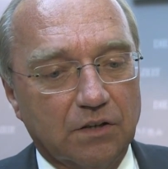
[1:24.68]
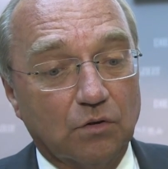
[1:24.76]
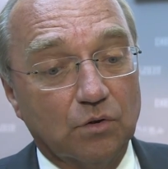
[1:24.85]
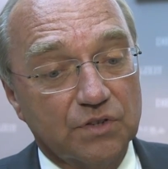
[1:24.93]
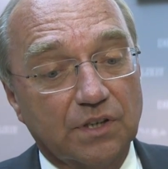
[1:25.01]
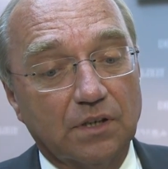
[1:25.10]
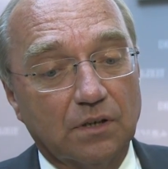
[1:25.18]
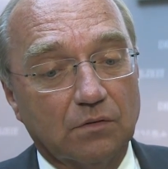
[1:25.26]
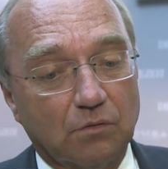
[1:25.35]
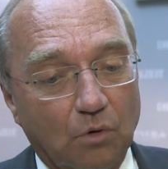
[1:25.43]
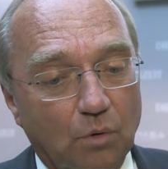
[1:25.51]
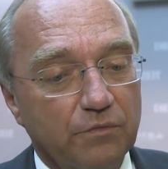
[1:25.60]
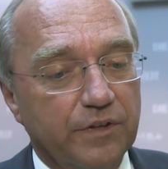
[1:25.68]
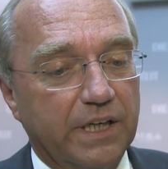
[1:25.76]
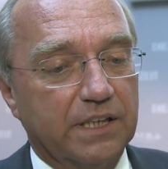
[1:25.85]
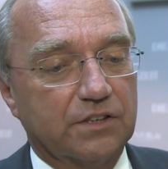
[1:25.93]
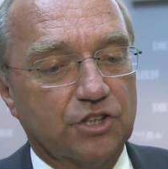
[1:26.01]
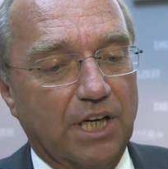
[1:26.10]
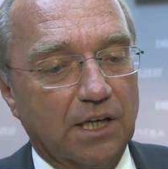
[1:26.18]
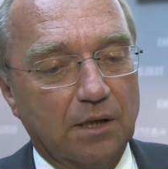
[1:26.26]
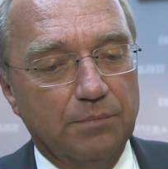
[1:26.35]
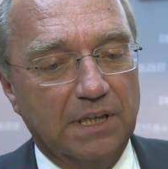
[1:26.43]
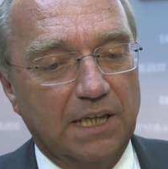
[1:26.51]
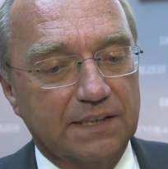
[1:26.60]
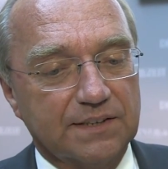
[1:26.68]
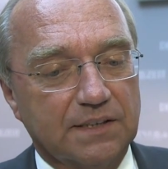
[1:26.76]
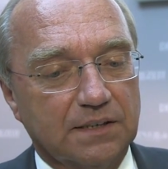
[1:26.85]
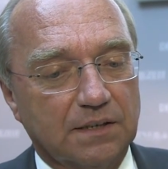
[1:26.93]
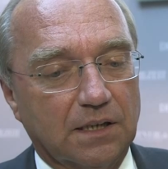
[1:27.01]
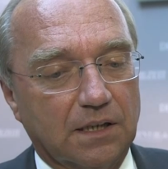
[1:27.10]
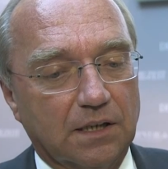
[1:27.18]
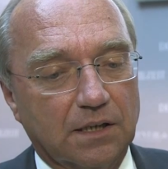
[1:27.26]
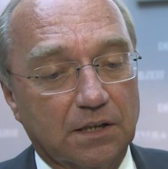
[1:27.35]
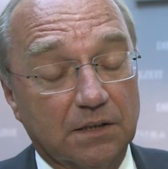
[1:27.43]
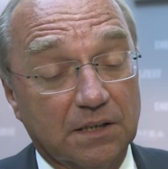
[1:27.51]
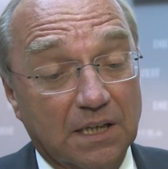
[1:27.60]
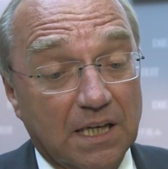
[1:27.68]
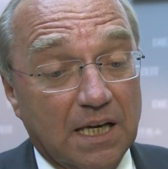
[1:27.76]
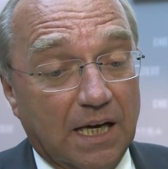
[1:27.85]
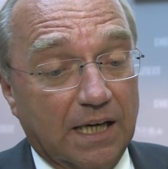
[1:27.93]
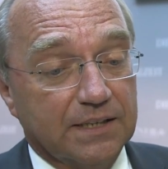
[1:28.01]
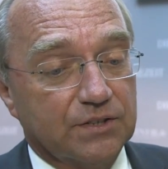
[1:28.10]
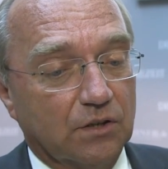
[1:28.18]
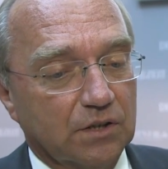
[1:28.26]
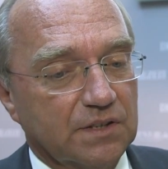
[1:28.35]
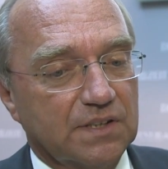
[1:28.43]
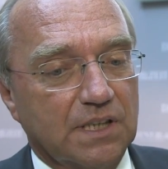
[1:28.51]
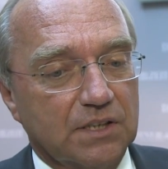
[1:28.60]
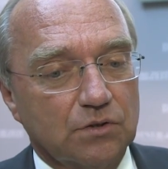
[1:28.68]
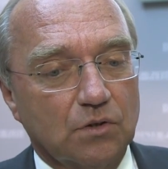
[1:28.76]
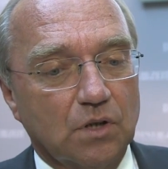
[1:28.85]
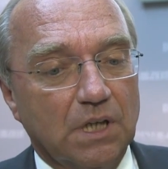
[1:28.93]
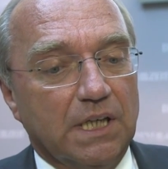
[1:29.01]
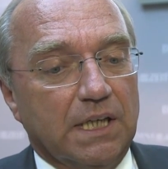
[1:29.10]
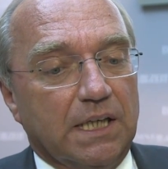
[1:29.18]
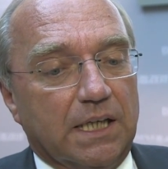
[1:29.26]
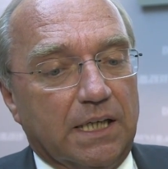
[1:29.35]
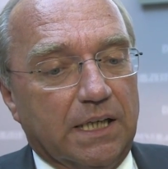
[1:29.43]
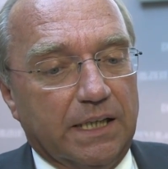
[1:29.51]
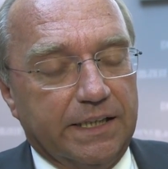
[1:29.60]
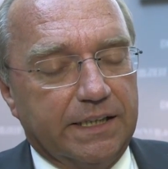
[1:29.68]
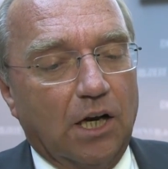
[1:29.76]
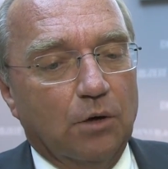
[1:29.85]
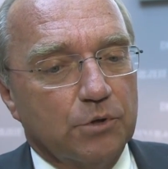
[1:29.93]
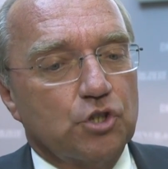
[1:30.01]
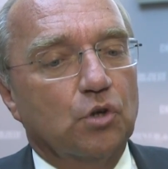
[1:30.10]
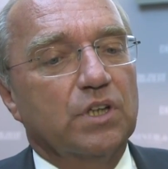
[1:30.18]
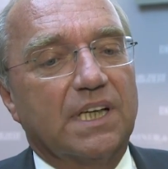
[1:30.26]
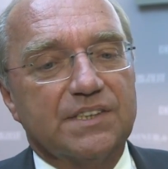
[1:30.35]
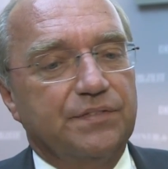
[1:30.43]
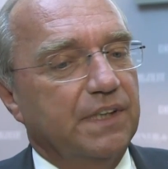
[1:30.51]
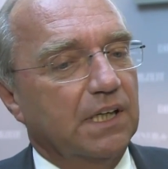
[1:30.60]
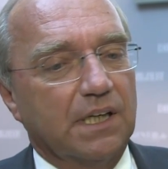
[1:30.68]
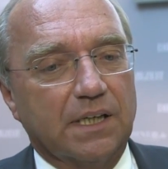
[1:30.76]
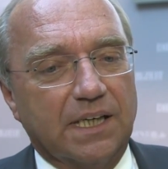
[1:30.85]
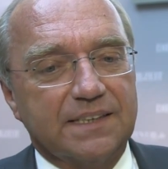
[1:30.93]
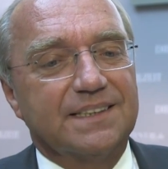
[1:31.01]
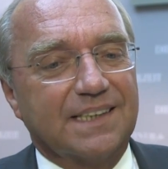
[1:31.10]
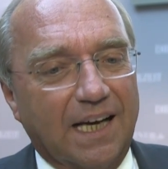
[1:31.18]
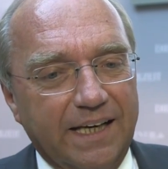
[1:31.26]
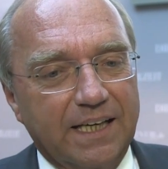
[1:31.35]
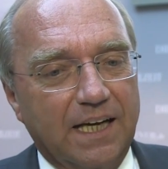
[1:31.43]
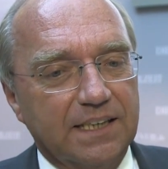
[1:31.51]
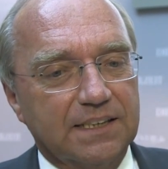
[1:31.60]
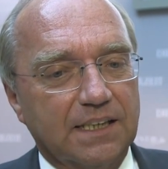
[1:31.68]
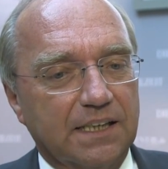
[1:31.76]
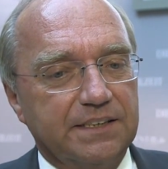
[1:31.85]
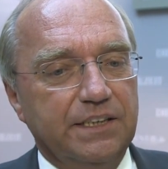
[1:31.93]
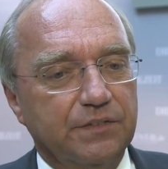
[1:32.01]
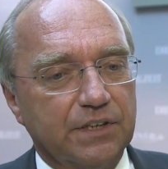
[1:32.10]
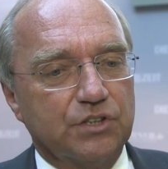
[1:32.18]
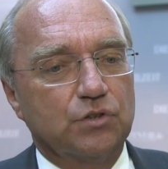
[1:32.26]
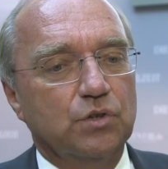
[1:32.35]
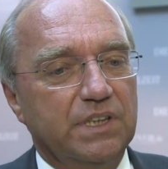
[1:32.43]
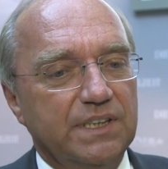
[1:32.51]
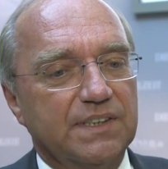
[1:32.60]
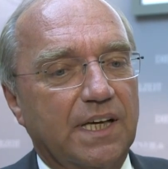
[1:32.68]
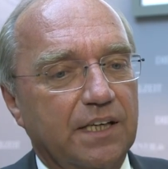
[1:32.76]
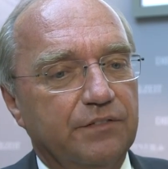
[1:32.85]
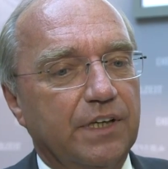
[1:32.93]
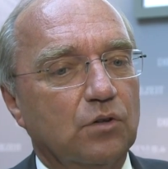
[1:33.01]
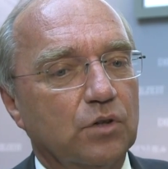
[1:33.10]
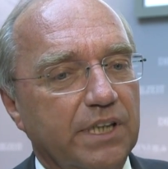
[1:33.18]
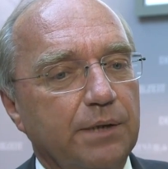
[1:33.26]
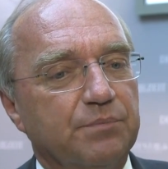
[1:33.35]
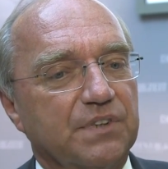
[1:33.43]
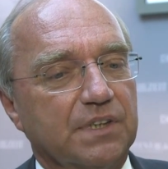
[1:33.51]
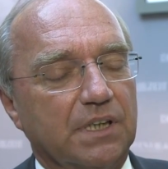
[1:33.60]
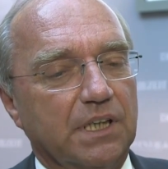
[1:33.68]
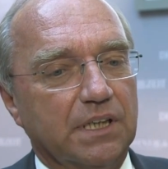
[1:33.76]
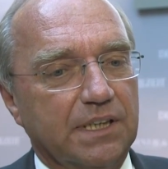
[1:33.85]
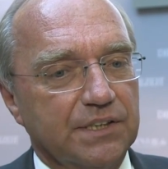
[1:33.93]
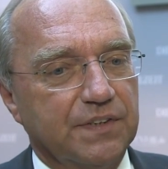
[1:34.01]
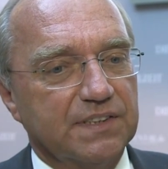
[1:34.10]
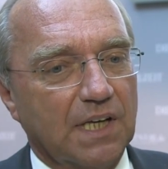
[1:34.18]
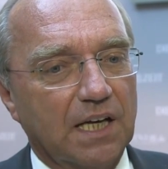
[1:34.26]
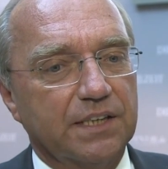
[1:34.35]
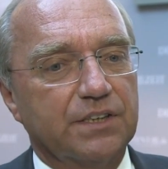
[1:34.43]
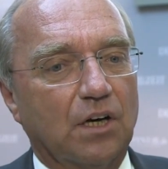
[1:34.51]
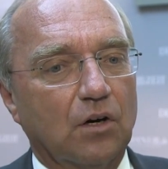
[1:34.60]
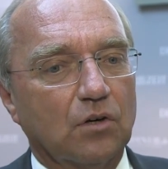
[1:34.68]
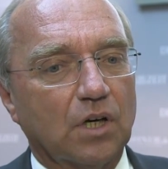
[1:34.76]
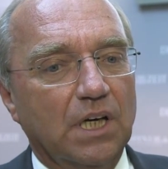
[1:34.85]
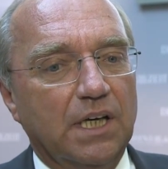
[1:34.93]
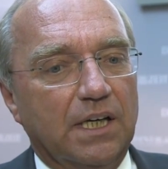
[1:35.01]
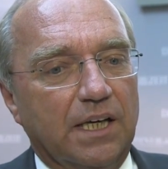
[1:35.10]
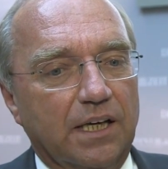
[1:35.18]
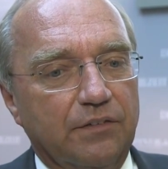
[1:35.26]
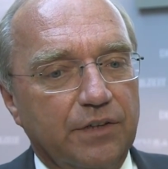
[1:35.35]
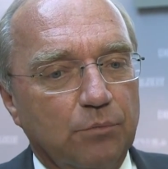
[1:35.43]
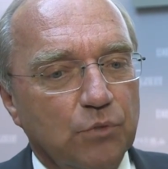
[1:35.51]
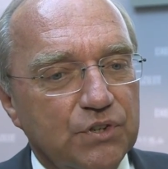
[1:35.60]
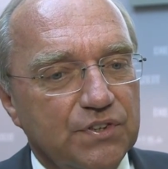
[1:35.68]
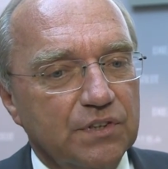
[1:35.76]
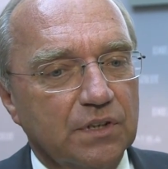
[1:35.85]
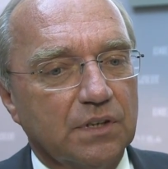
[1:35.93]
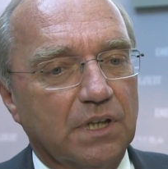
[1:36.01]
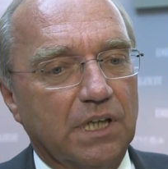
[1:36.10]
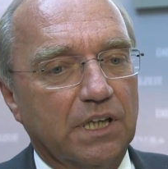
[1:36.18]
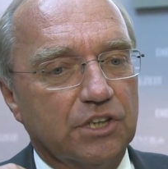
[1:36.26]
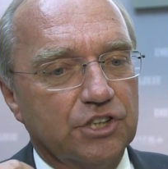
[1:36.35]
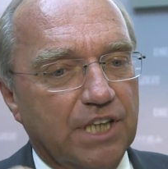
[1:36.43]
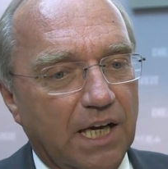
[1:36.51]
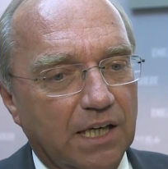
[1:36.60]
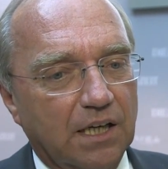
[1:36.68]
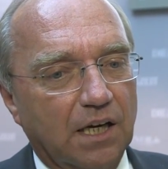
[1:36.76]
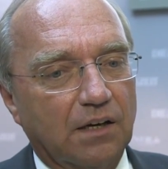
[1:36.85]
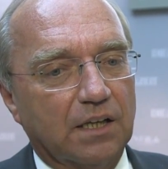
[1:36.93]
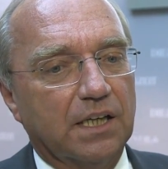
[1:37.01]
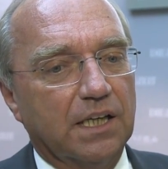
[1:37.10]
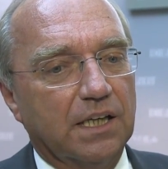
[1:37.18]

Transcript: unsere Umwelt stärker belasten als sonst. Also äh, ich glaube schon, dass wir, es ist keine Alternative zu dieser Entwicklung gibt. Äh, deswegen sage ich auch, äh, wir müssen stärker